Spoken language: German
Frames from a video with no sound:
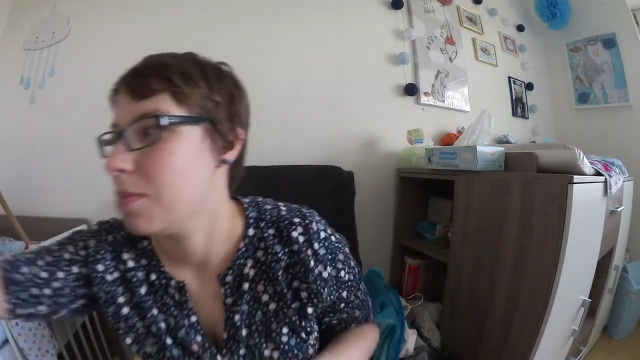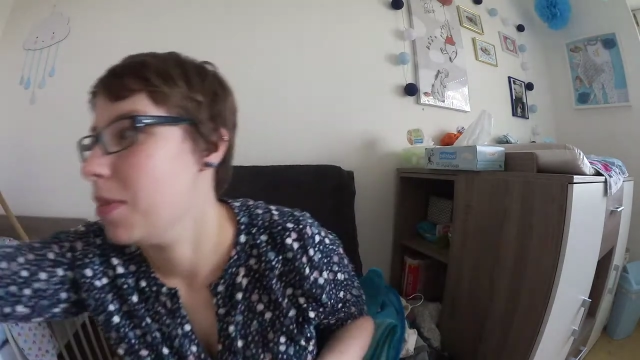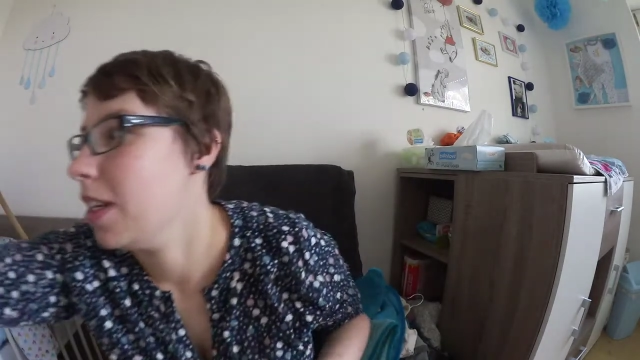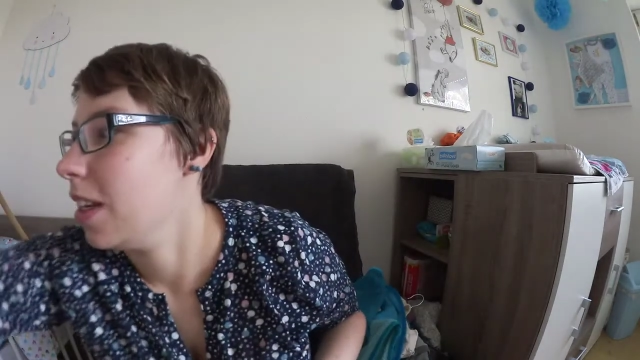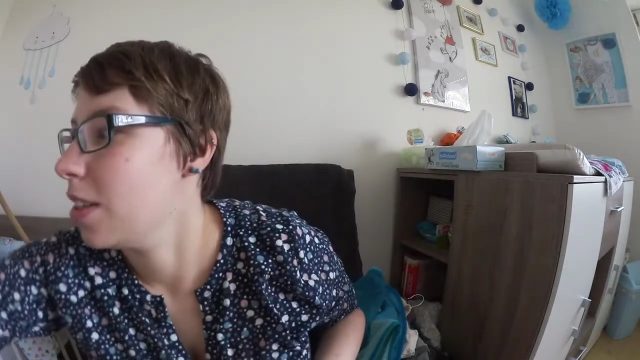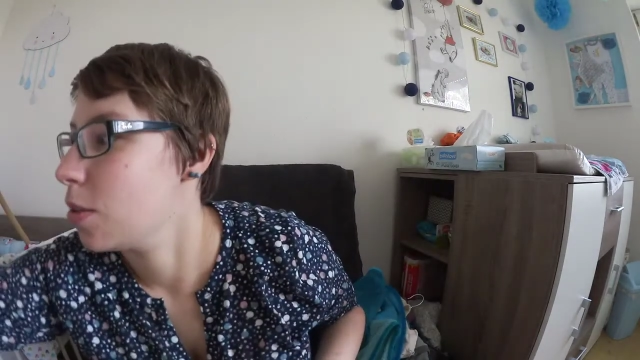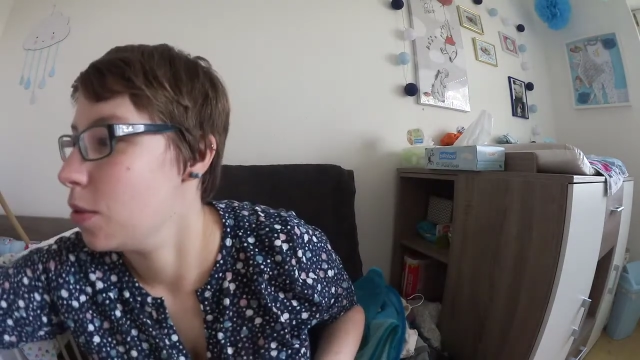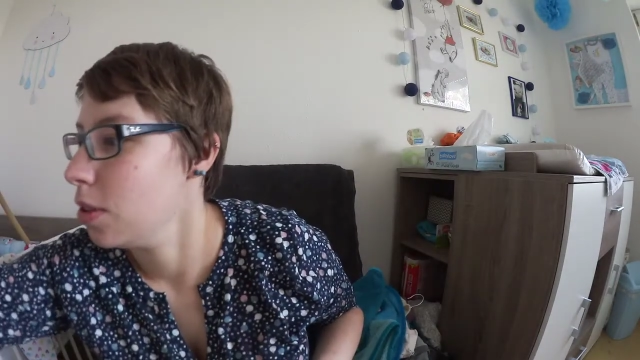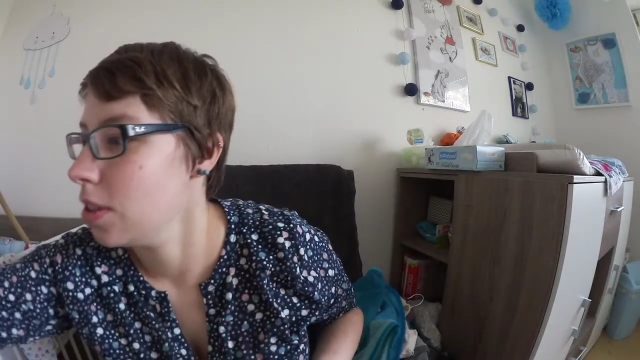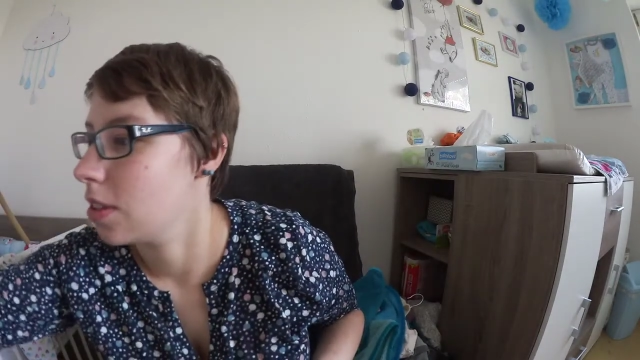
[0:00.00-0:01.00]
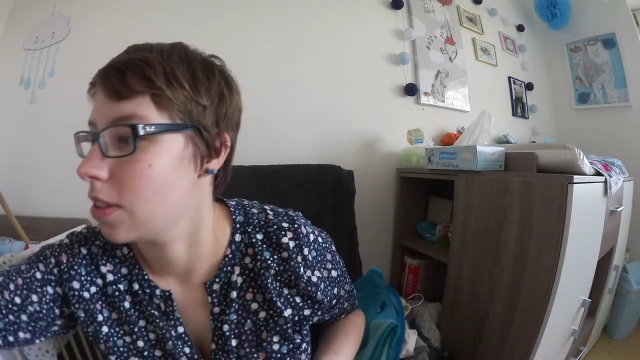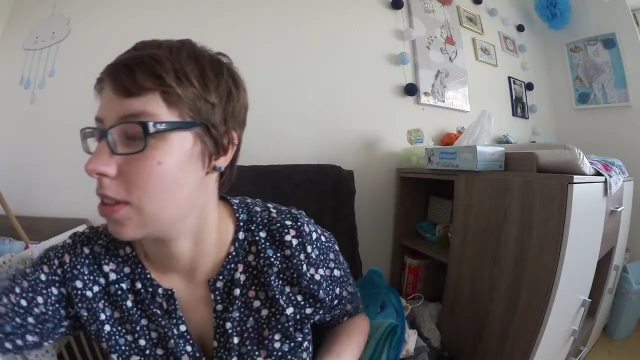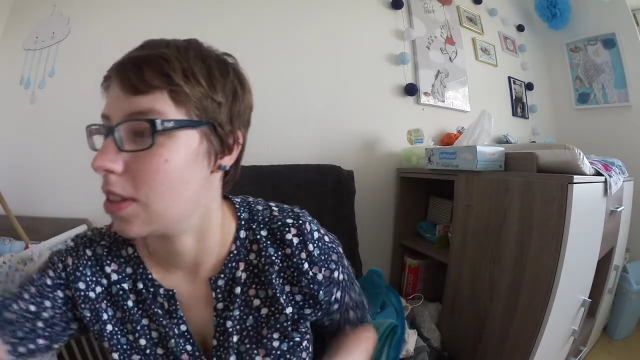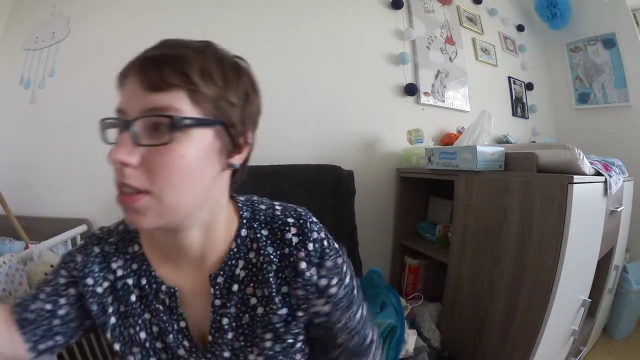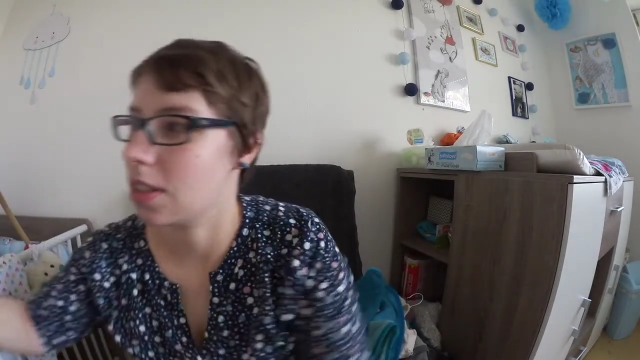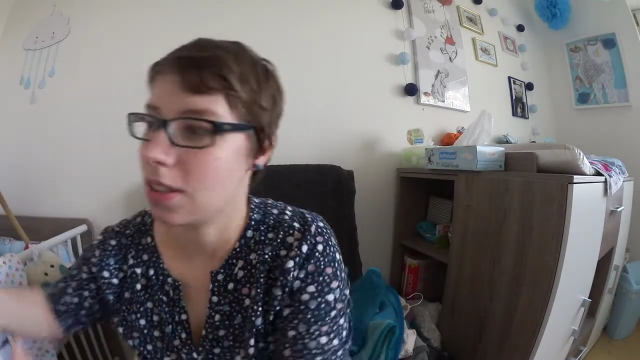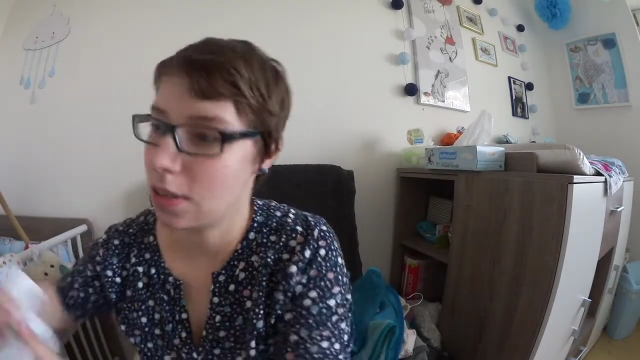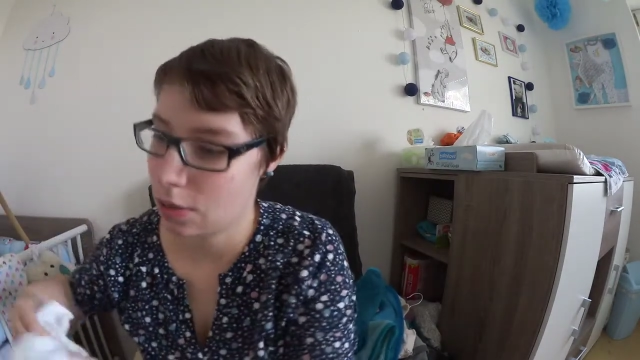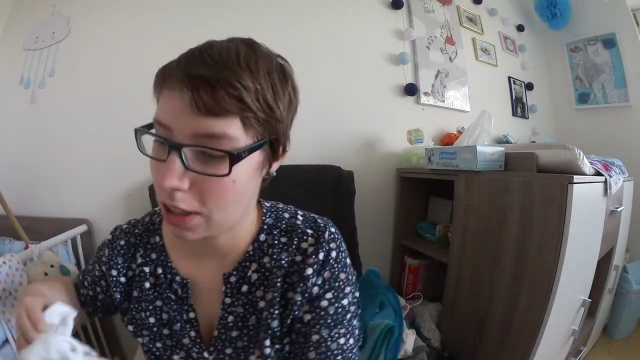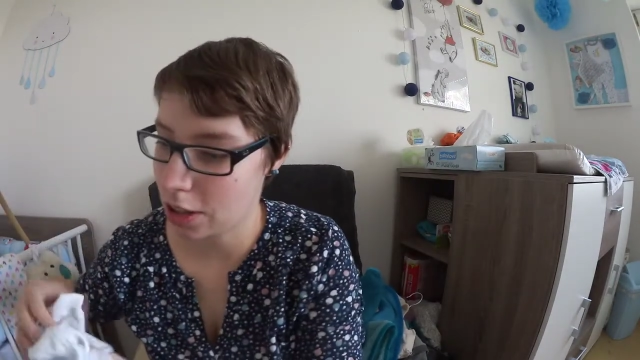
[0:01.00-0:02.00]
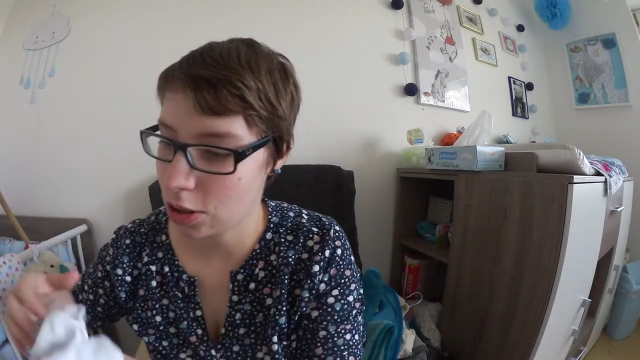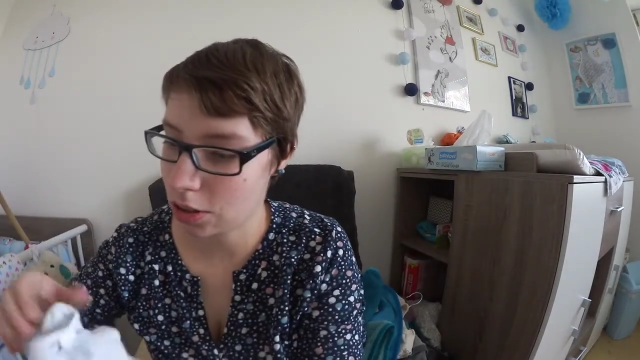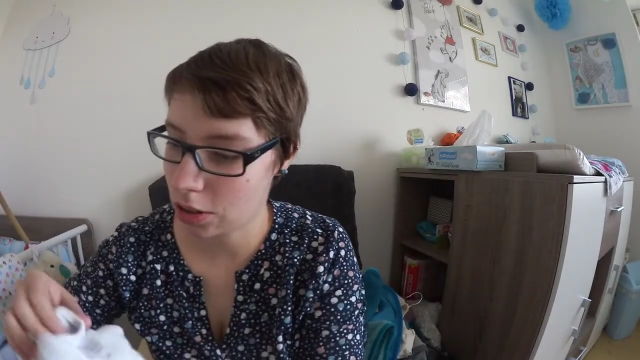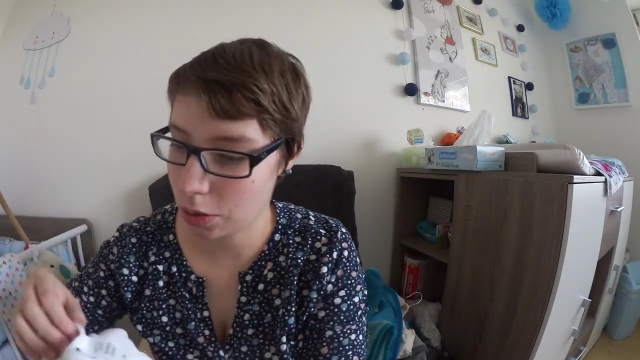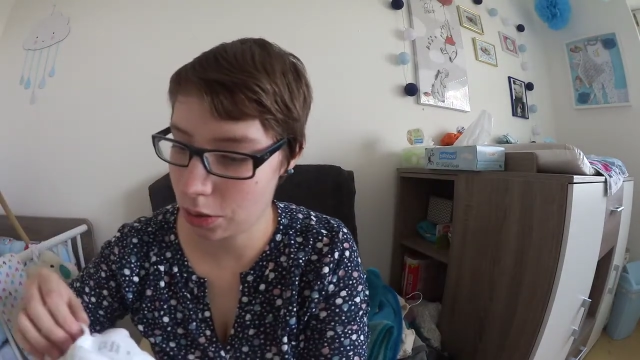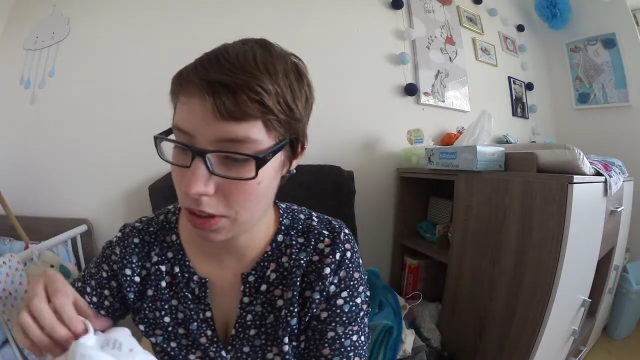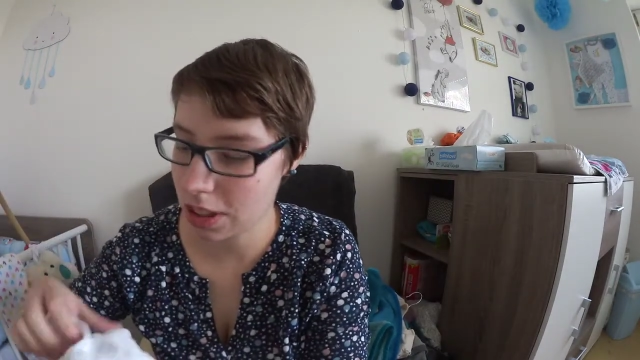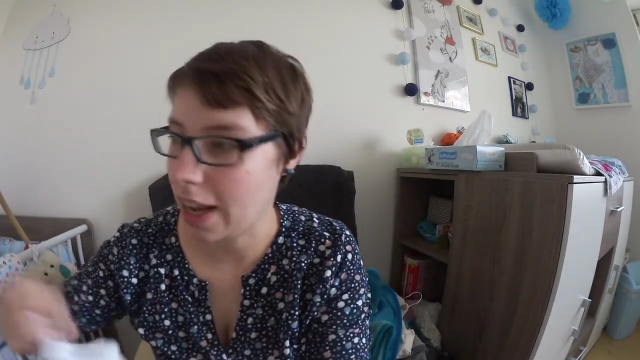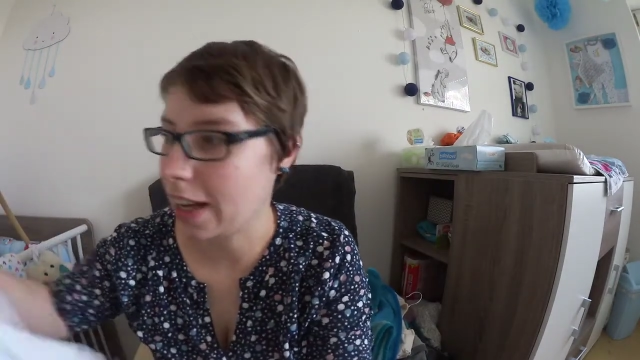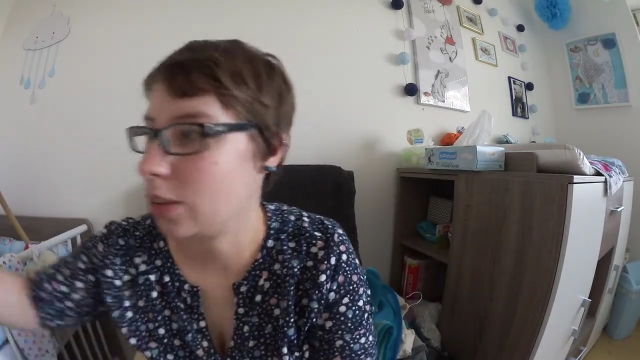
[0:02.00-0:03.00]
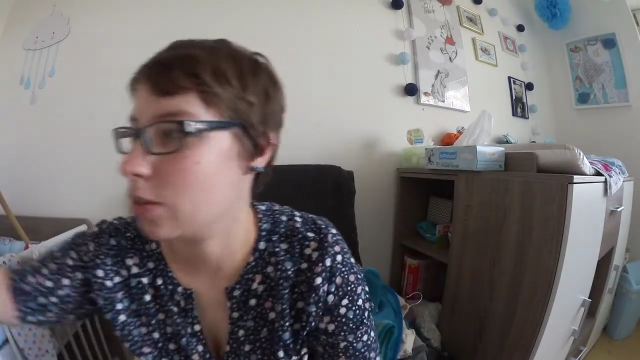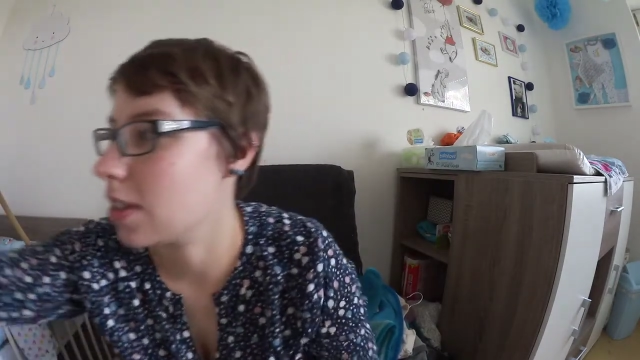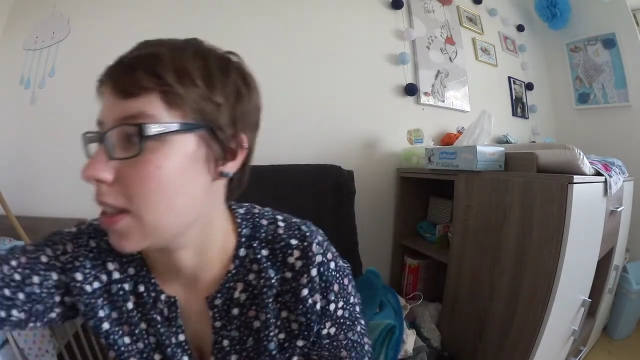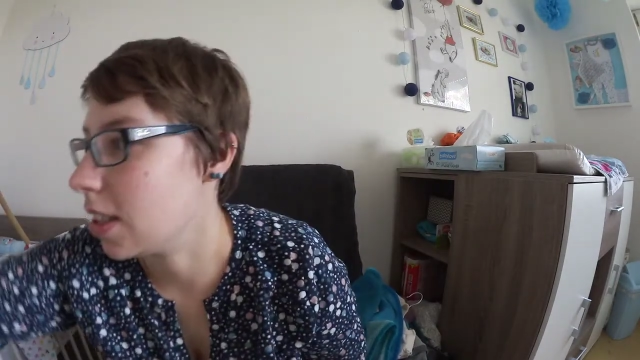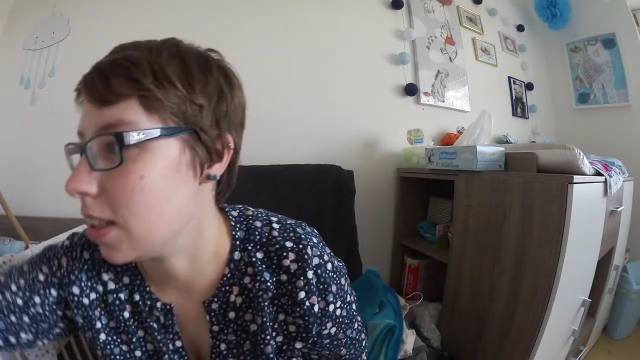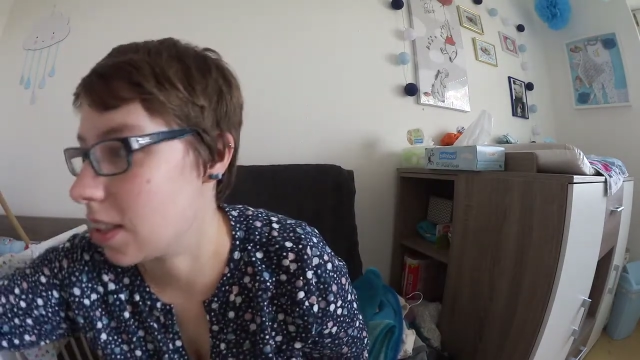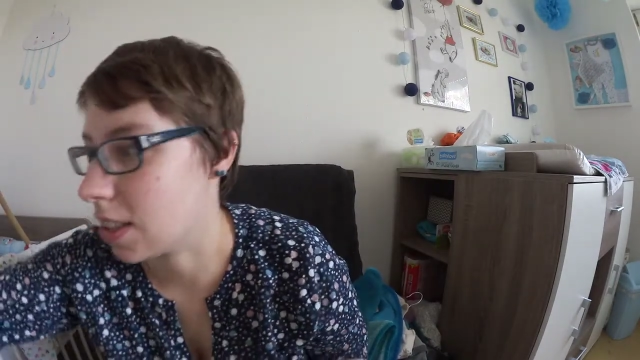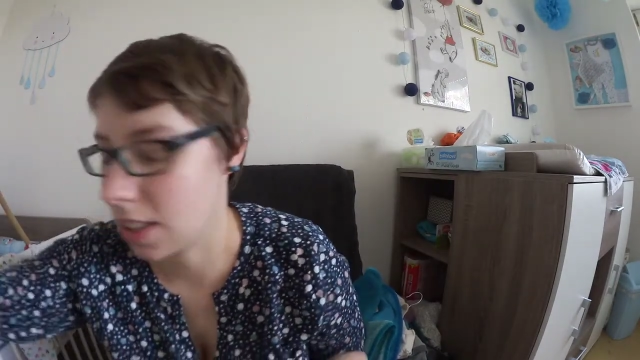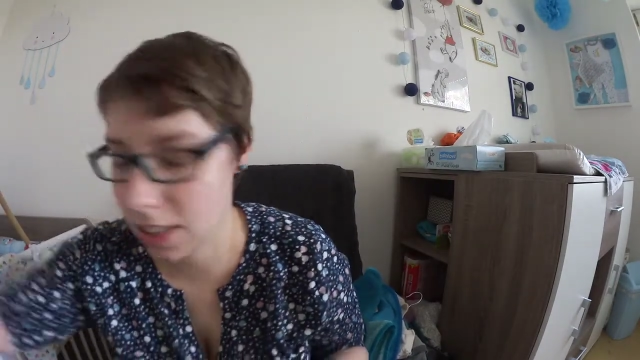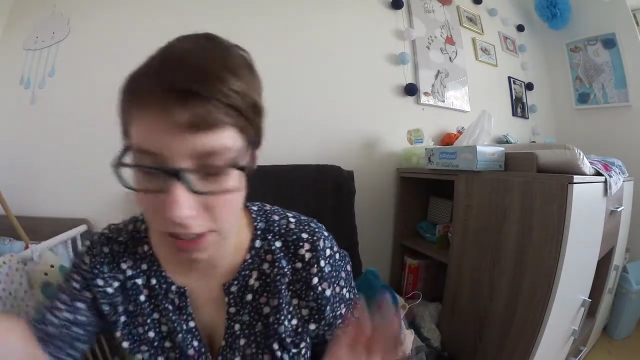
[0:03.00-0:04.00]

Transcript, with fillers: Mega süß. Das ist sogar schon Größe 68.